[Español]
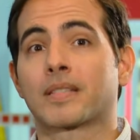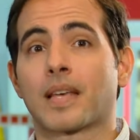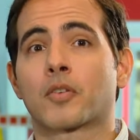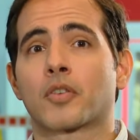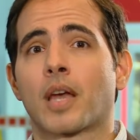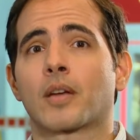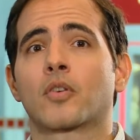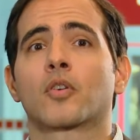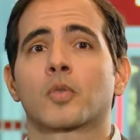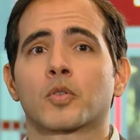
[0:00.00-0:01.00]
a
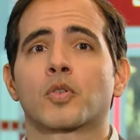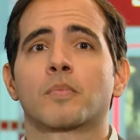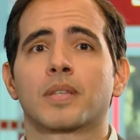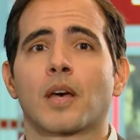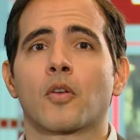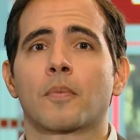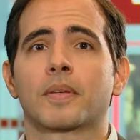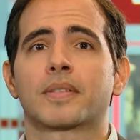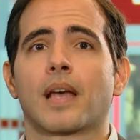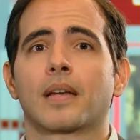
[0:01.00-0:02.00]
desarrollarlo con nuestros invitados
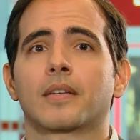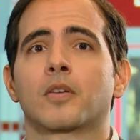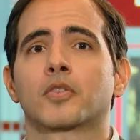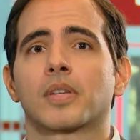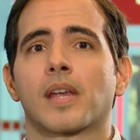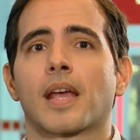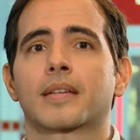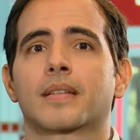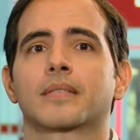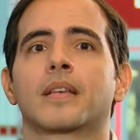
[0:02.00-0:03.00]
especiales, los
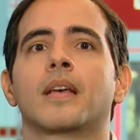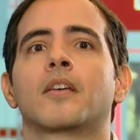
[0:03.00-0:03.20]
cineastas